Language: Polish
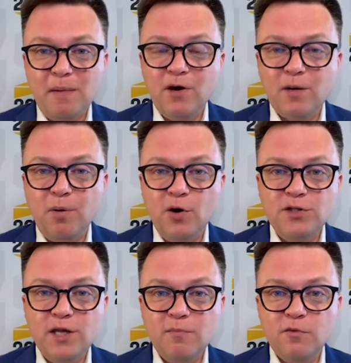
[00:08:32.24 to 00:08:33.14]
z
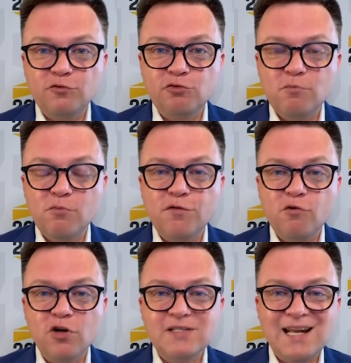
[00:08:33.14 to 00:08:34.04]
PowerPointem, w którym
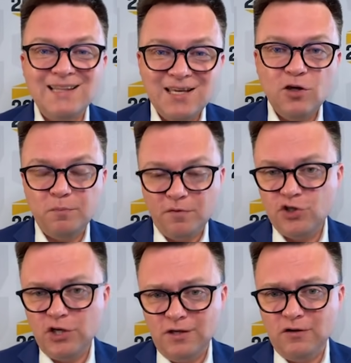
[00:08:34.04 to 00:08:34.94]
mówił o strategii
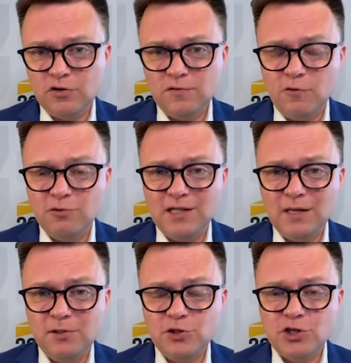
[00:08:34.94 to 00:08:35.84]
odpowiedzialnego rozwoju
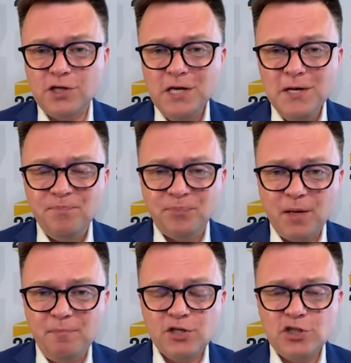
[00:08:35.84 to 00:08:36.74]
na najbliższych
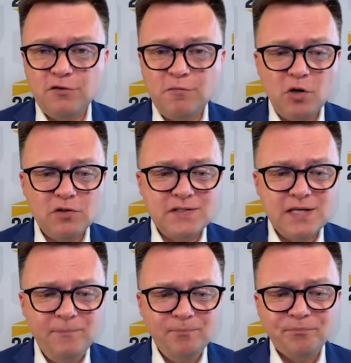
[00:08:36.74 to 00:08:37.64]
pięć lat w
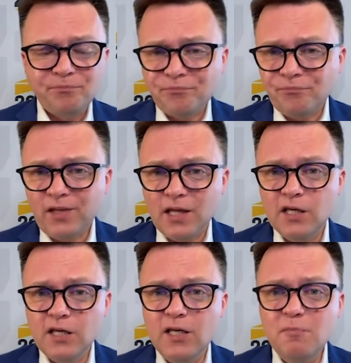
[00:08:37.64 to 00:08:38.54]
Polsce.
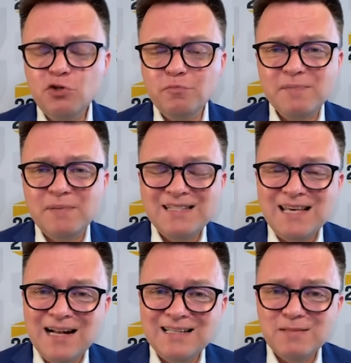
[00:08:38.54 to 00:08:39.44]
E, I myśmy
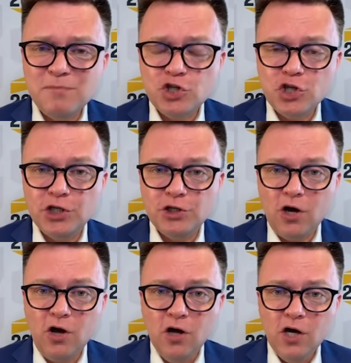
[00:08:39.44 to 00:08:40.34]
specjalnie zmierzyli
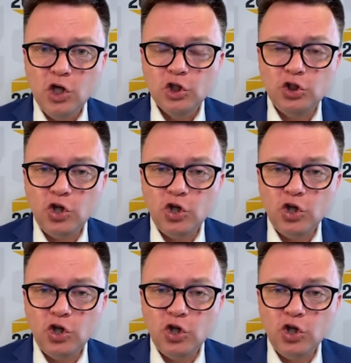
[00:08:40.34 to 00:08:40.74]
to